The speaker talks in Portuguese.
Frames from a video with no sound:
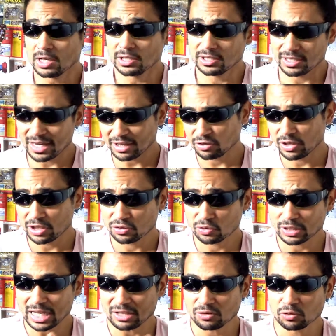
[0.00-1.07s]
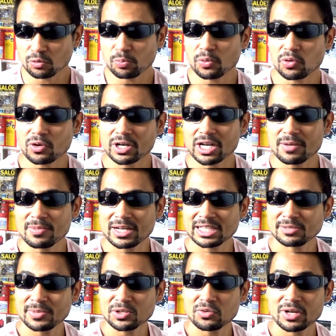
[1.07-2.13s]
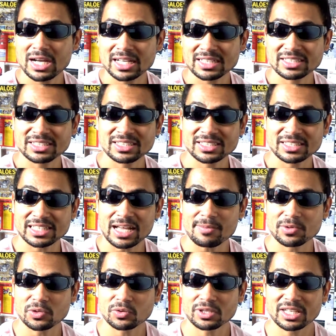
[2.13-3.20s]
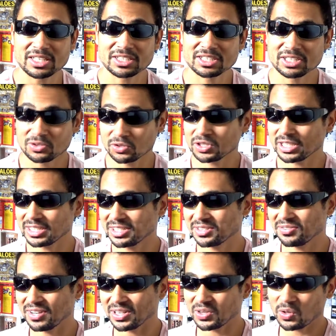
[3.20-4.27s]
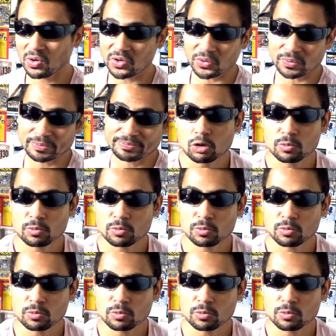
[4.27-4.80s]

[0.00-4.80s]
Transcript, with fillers: Será que o resultado do programa nas madrugadas de sábado tem sido satisfatório?